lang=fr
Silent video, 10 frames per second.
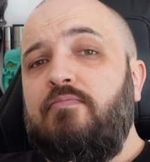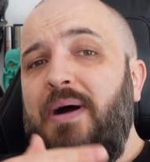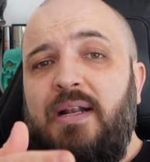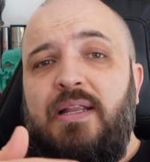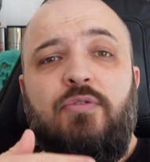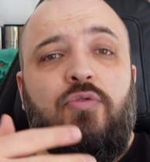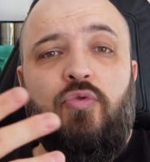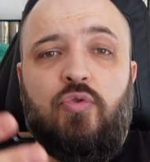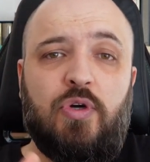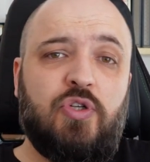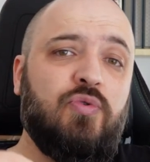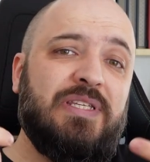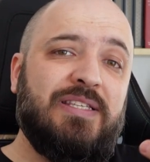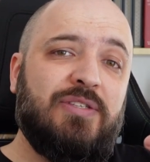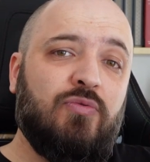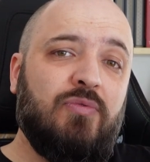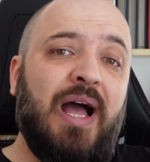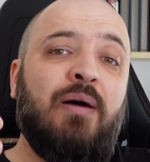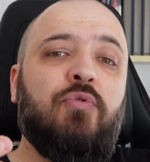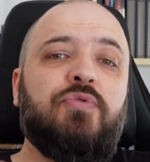parler de 2-3 choses qui sont
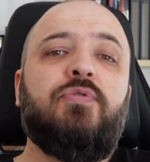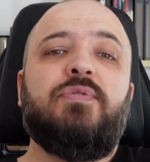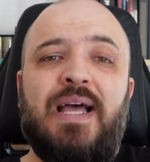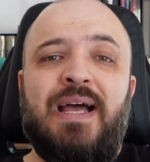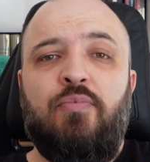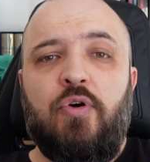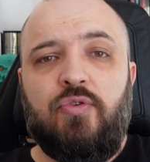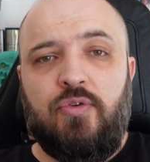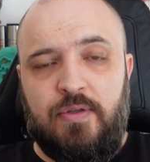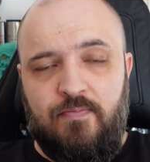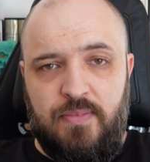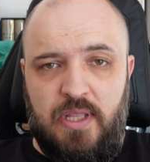à mon sens importantes.